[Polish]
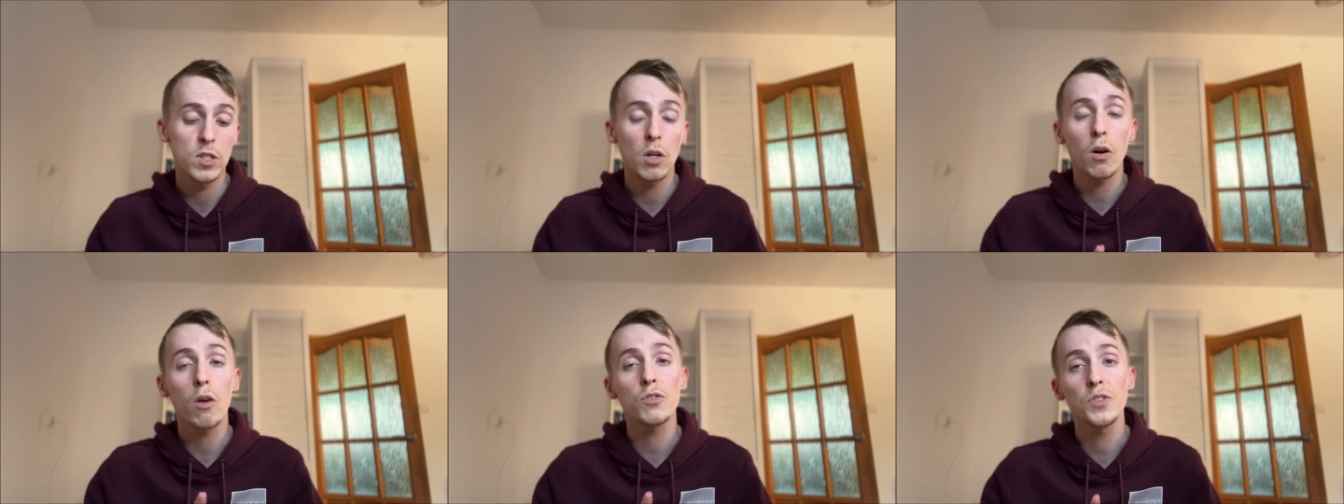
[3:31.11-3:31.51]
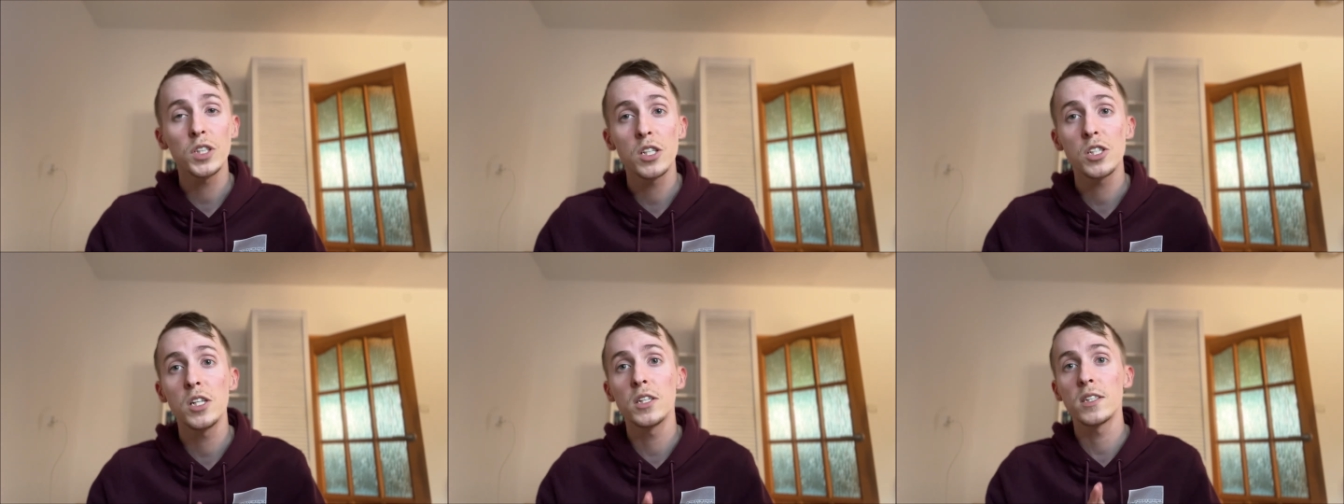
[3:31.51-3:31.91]
Więc
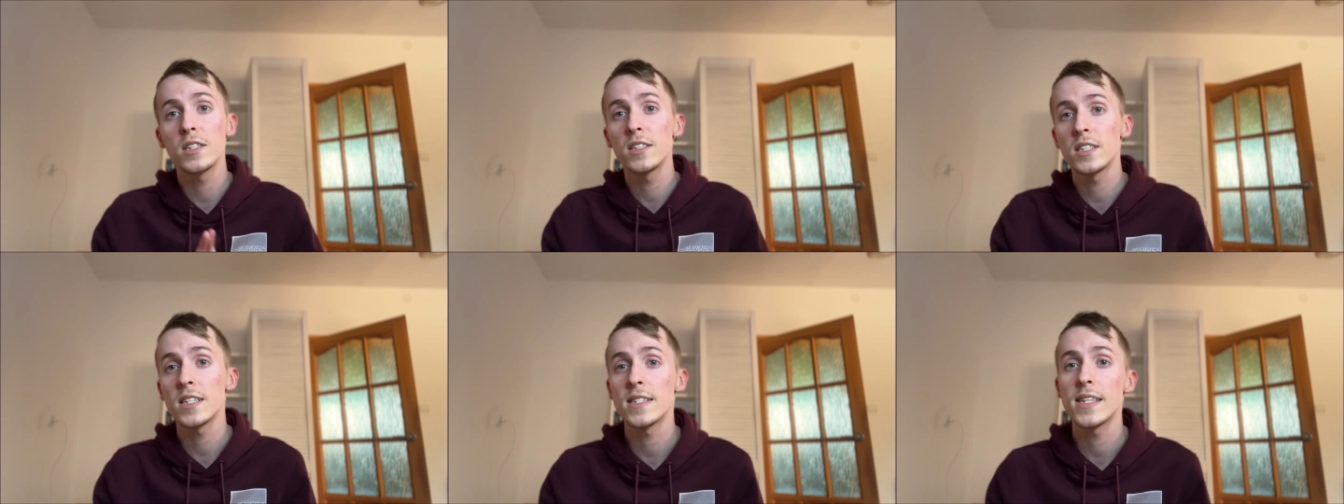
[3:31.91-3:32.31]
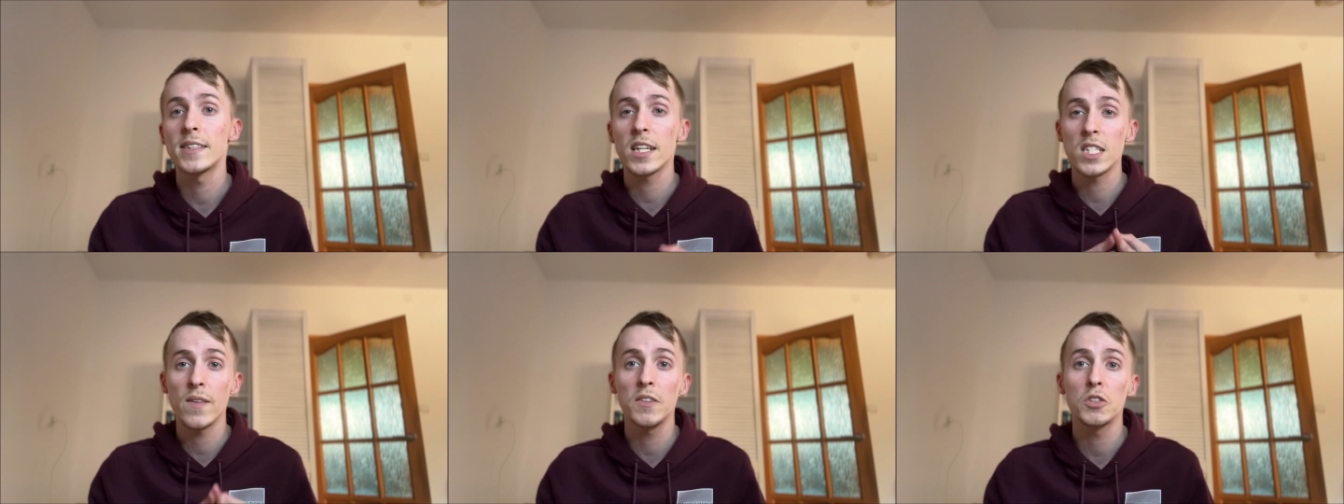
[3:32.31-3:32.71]
oczywiście, jeżeli jesteście
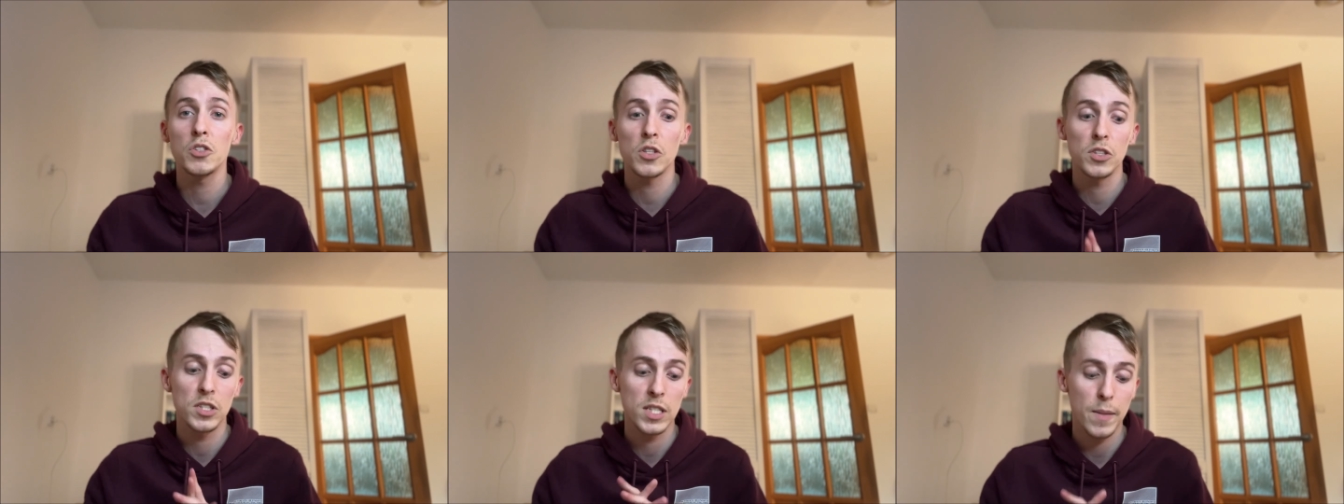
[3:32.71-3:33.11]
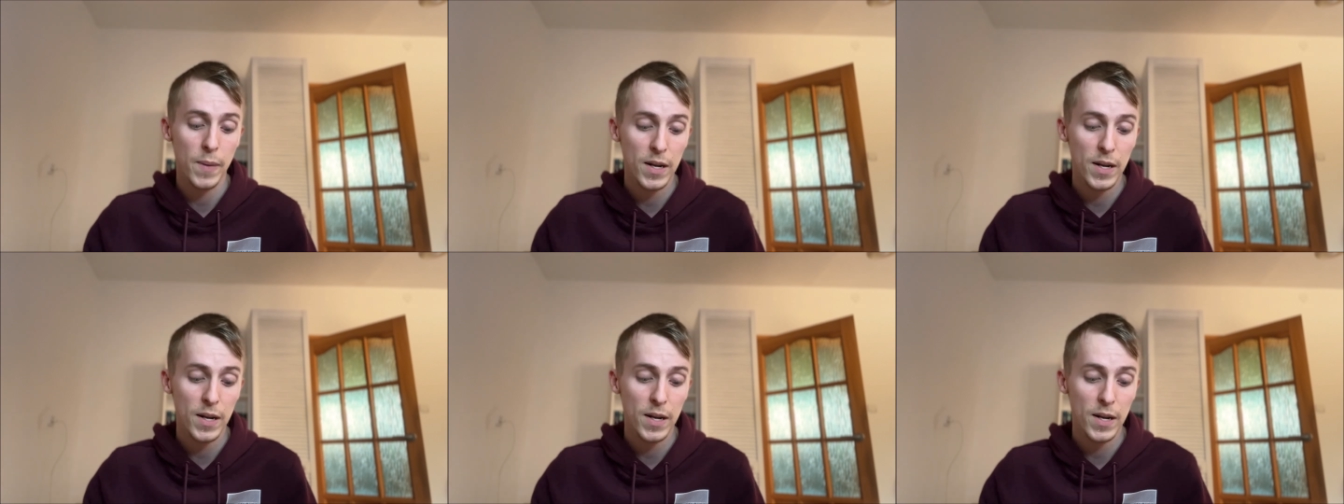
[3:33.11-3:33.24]
zainteresowani, to serdecznie